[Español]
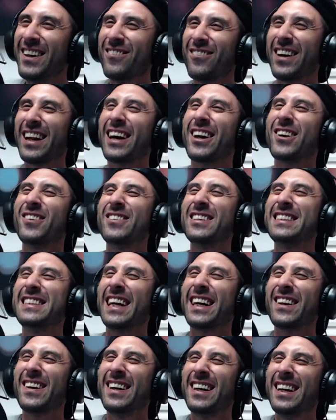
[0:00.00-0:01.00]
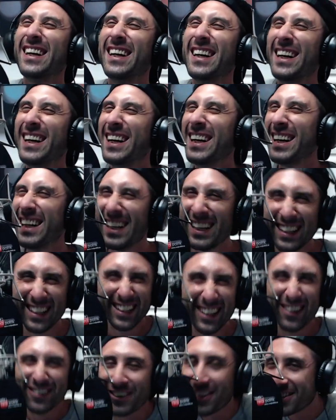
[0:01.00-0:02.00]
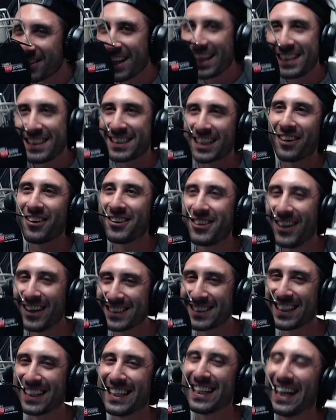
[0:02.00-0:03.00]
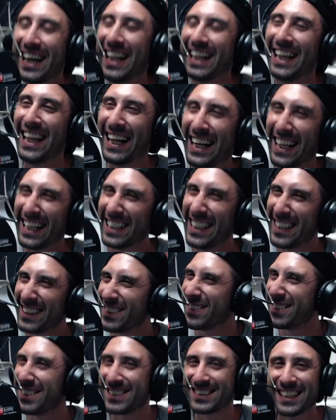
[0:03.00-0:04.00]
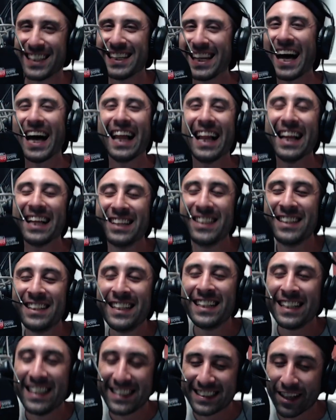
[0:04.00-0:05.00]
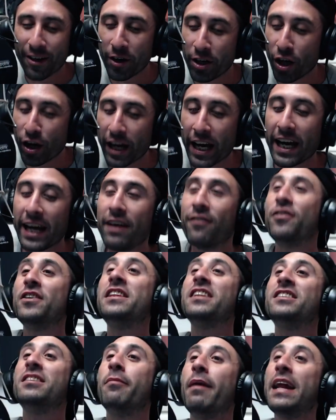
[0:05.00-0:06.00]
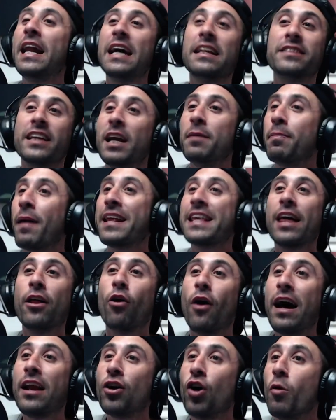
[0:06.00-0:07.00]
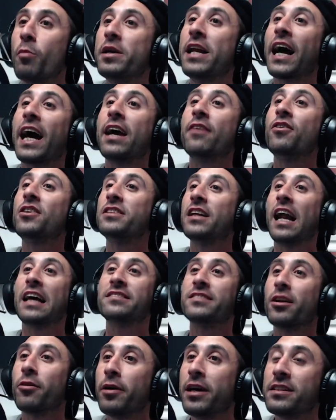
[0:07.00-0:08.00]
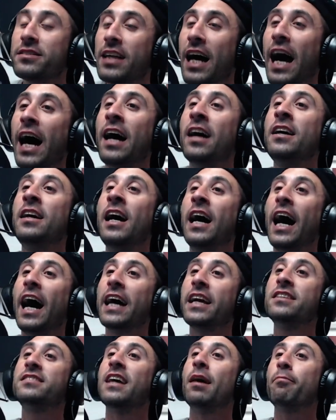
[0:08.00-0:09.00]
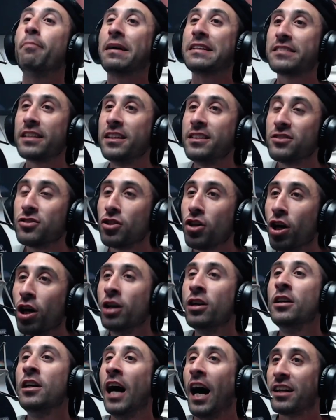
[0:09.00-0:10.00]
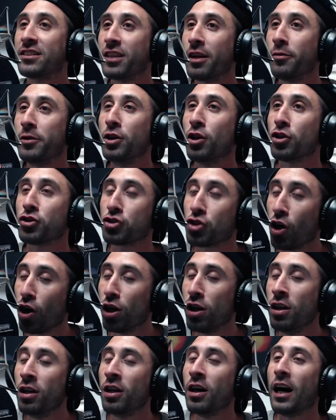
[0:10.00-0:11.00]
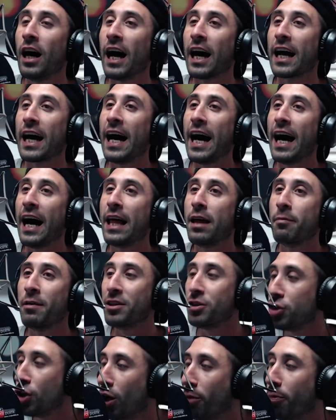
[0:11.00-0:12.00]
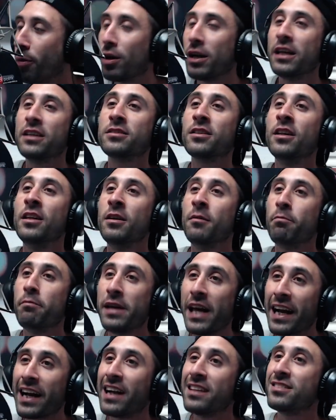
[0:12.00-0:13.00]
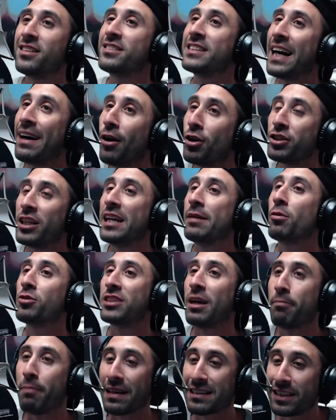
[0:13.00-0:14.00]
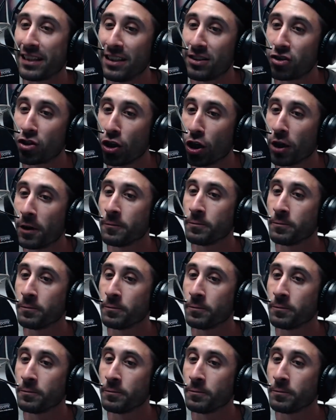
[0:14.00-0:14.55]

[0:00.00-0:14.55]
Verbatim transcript: para, comentar. No te hinchabas, no hace nada. dice nada. bueno, eh, fin de semana, ¿tenés planeado algo? Mirá que hay fiesta de la cerveza. Hay San Patricio. Ayer vino Sol, acá de Mendiópolis. Viernes y sábado tenemos San Patricio.